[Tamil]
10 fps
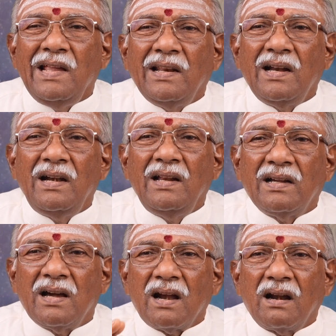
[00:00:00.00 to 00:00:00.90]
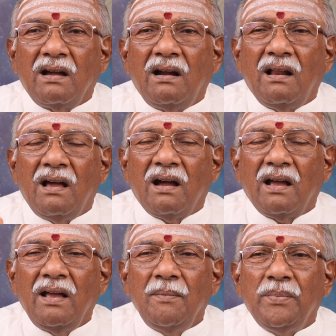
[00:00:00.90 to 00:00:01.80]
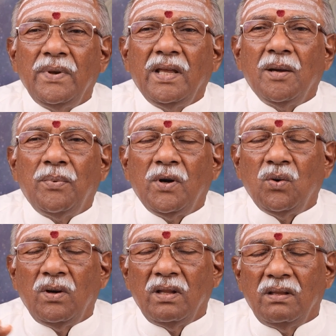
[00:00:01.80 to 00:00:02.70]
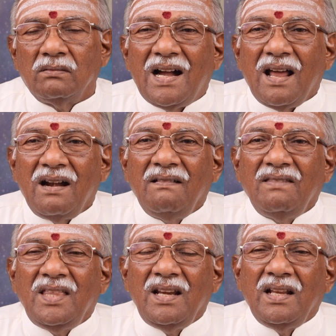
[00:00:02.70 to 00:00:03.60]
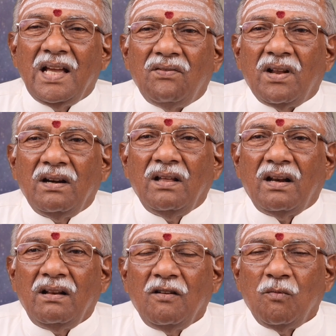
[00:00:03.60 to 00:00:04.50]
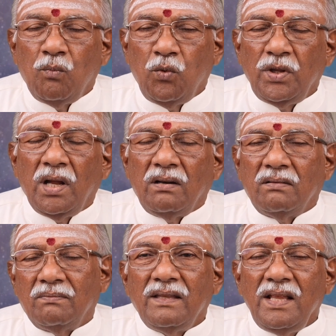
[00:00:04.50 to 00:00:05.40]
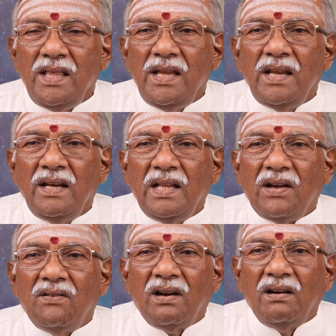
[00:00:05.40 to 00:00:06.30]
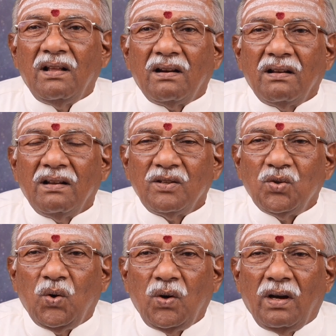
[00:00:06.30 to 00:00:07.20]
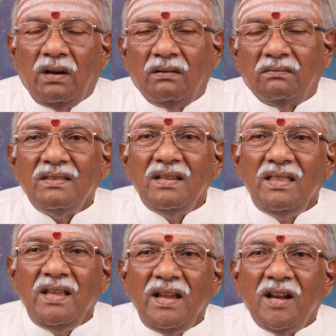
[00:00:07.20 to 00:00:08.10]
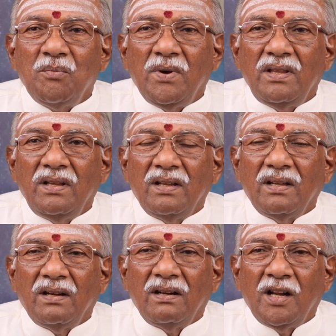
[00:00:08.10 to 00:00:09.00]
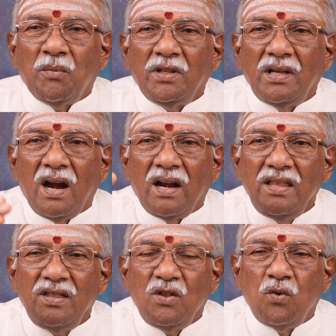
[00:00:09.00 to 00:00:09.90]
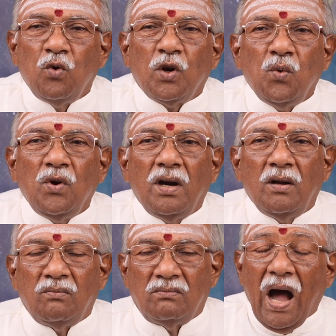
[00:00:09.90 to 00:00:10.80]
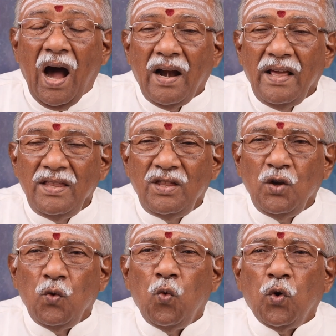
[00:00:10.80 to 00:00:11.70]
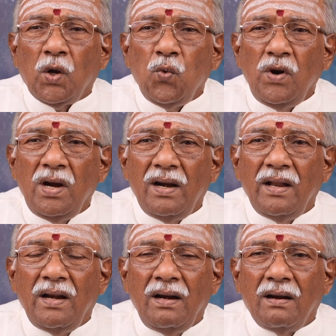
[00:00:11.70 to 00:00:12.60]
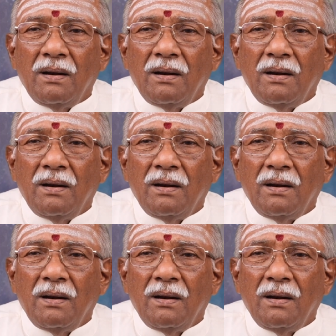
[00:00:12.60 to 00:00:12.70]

இரண்டு கரணங்களாக பிரிக்கப்பட்டுள்ளது கரணத்தின் கவர்னர் புதன் திதியின் கவர்னர் சுக்கரன் திதி என்பது நமது அனைத்து உறவுகளும் அனைத்து உறவுகளின்